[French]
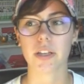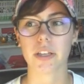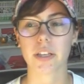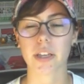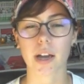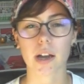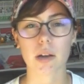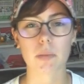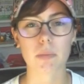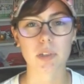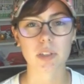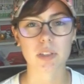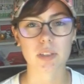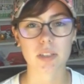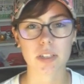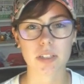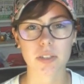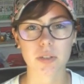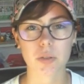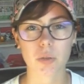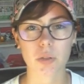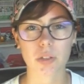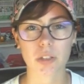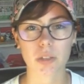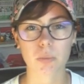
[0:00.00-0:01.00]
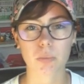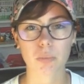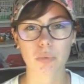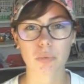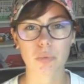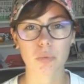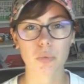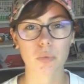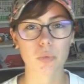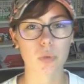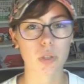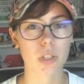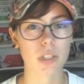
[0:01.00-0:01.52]
ils ramassent les œufs des
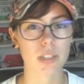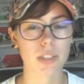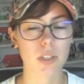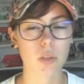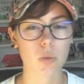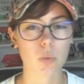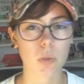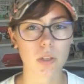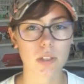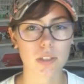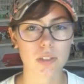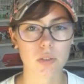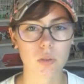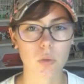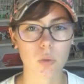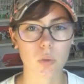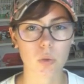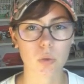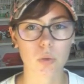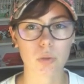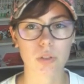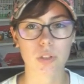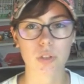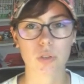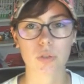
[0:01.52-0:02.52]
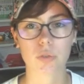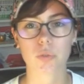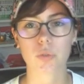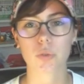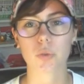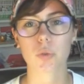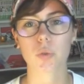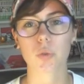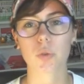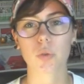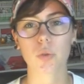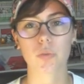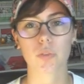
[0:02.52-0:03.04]
poules, ils nettoient les enclos des
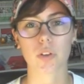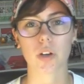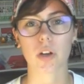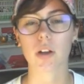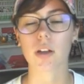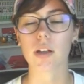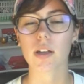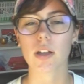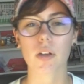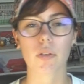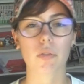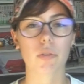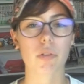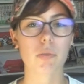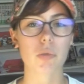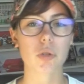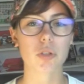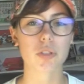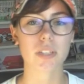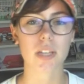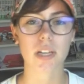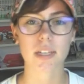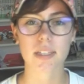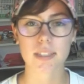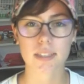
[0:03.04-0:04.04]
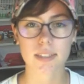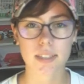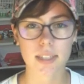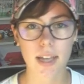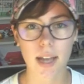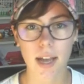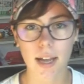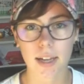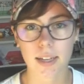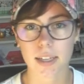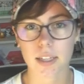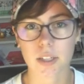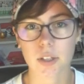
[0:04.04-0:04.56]
chevaux, enfin vraiment c'est un lycée
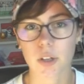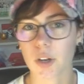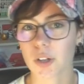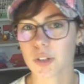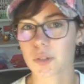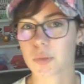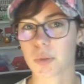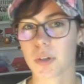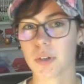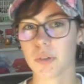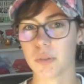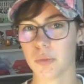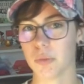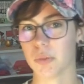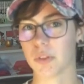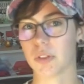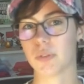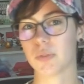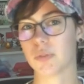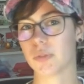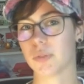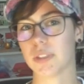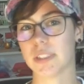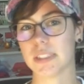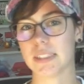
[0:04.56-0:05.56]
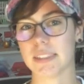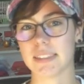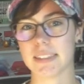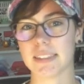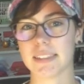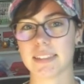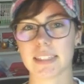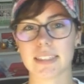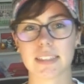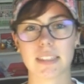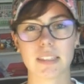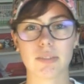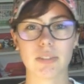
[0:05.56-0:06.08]
agricole quoi, donc ils font
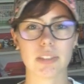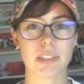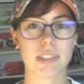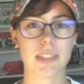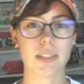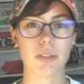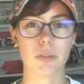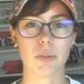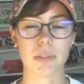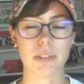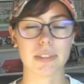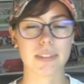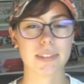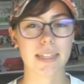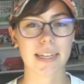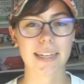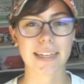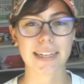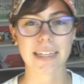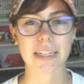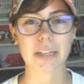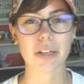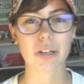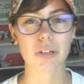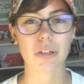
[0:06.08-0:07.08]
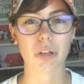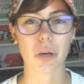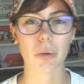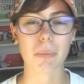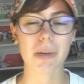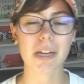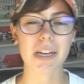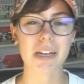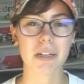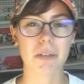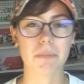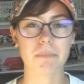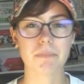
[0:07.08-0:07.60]
des, activités de lycée agricole
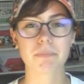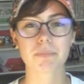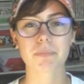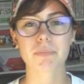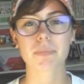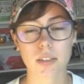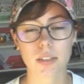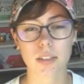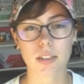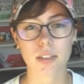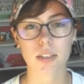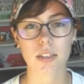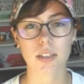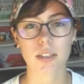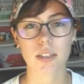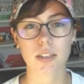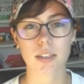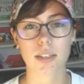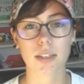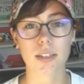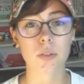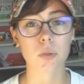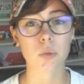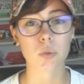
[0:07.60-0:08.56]
normal. Et